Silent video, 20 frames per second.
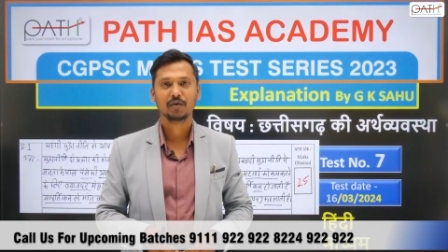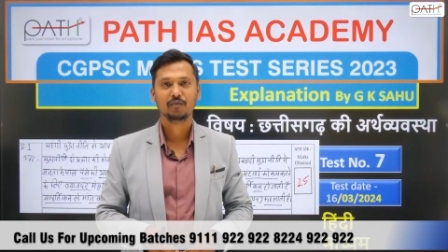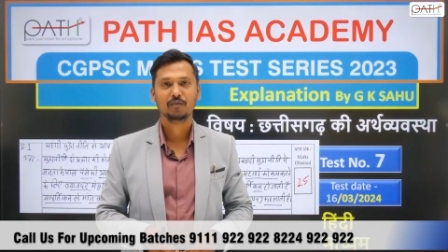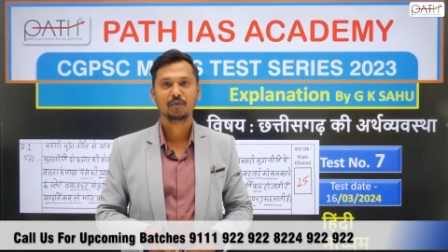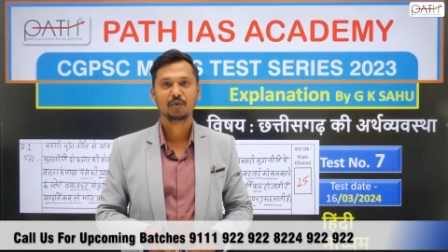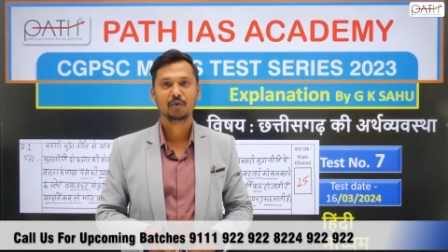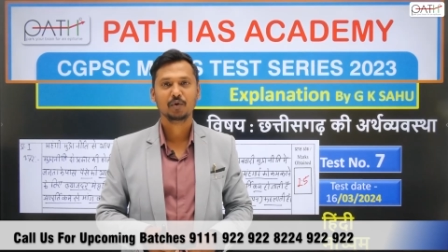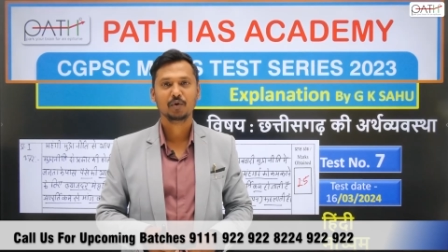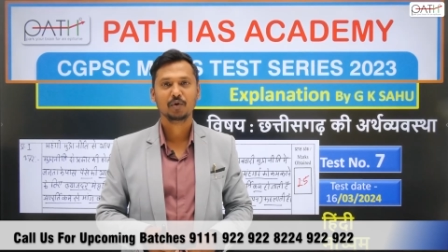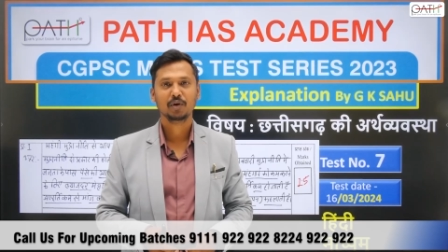
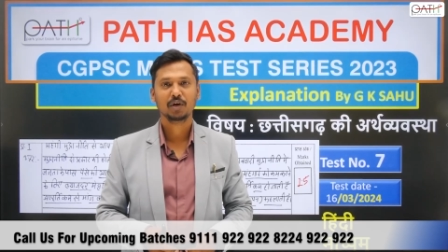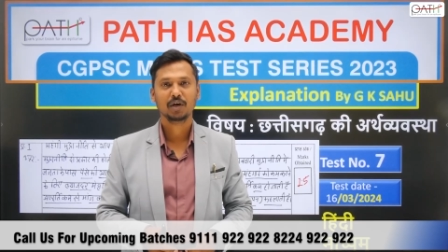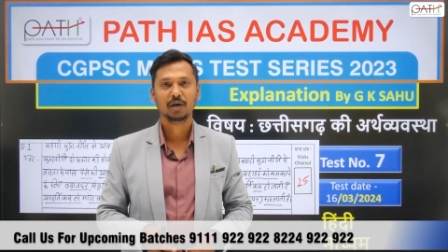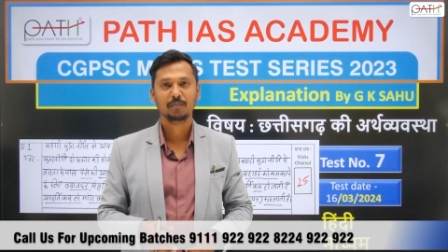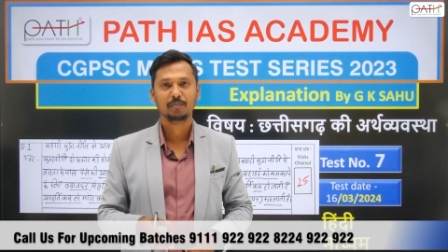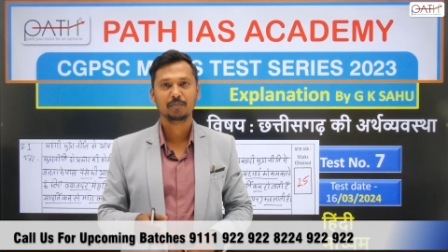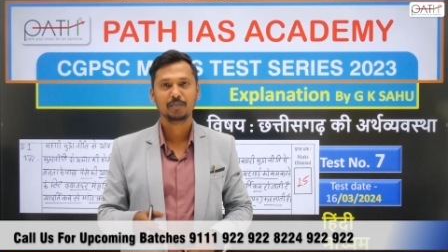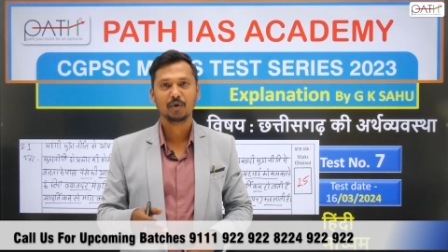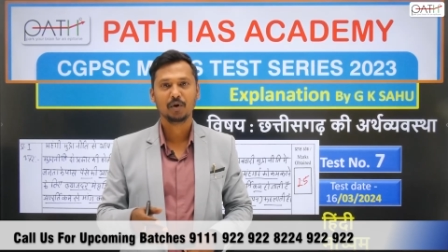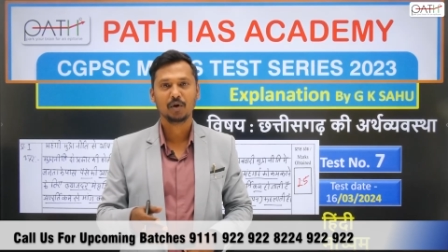वो
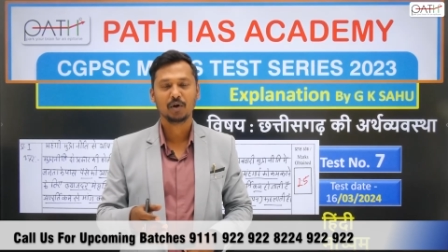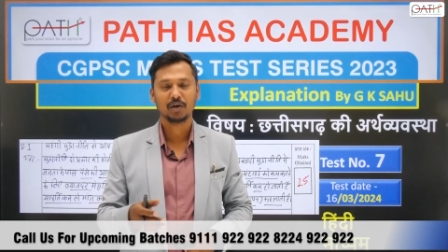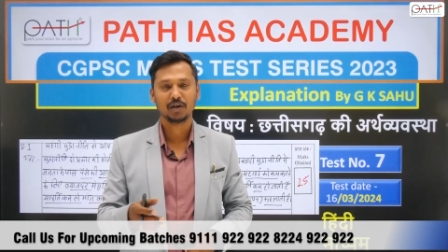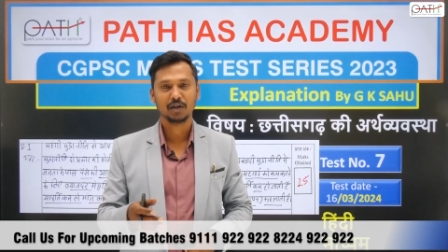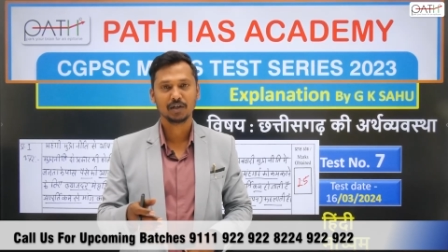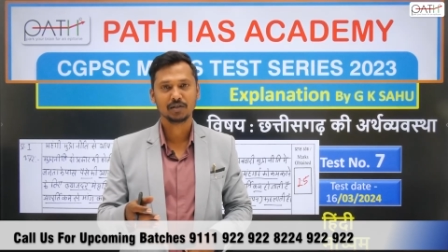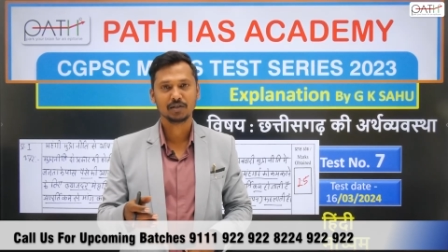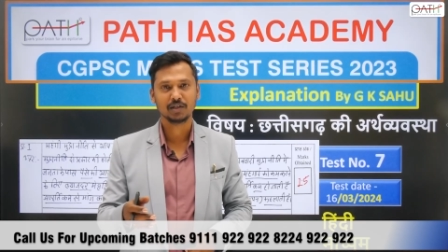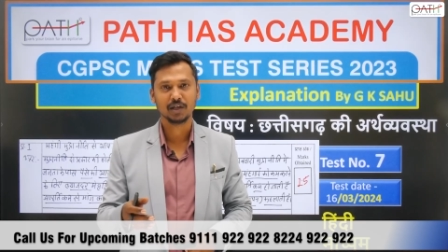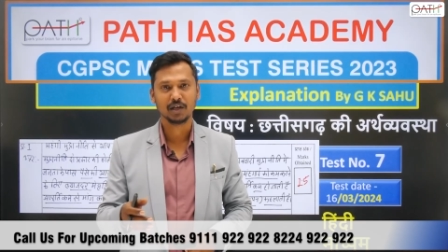अब और
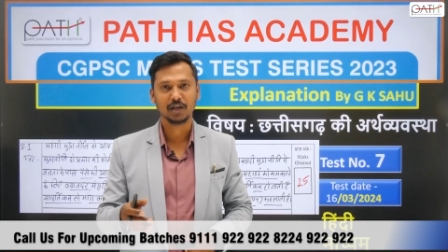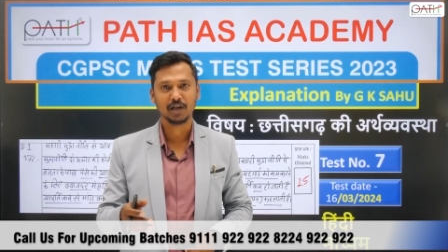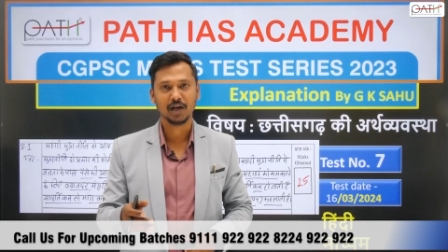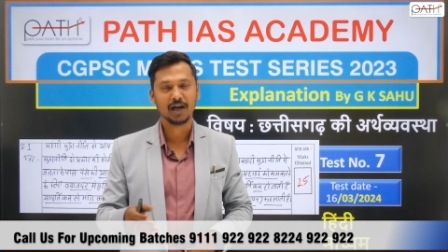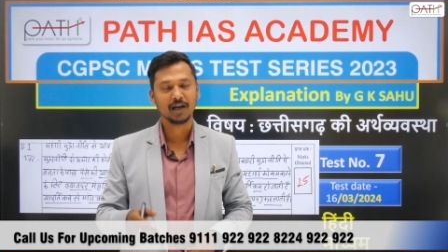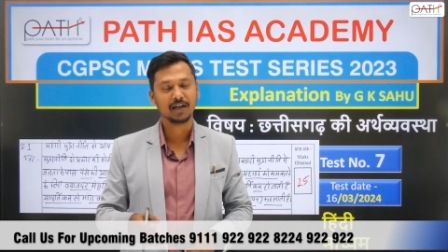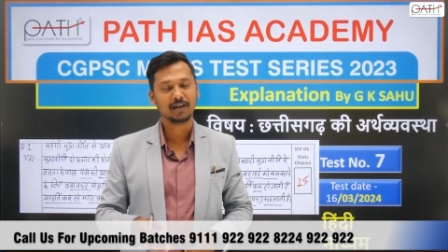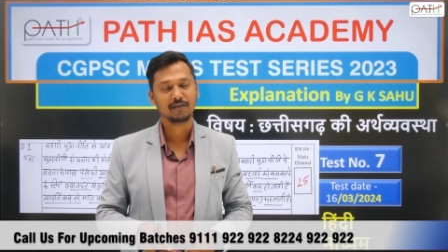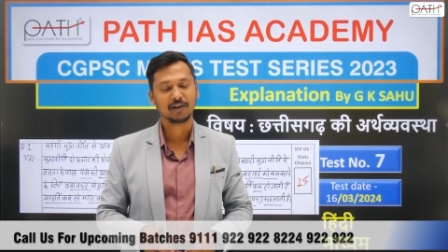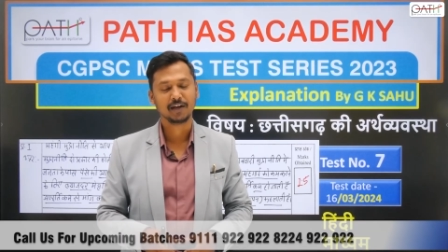नज़दीक
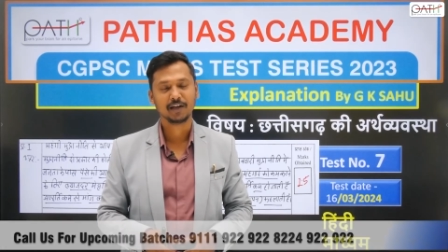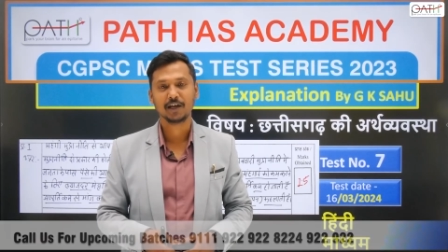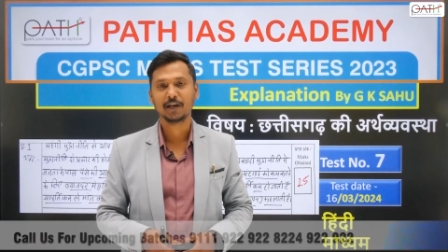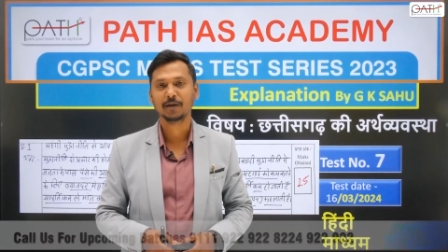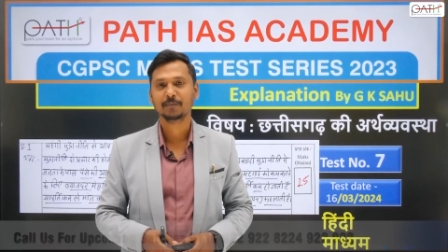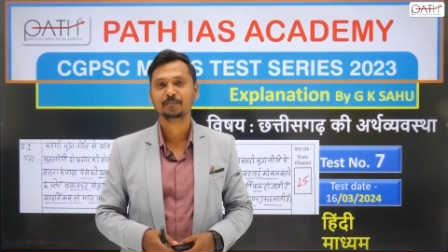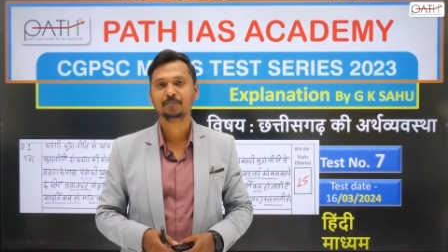आने वाली है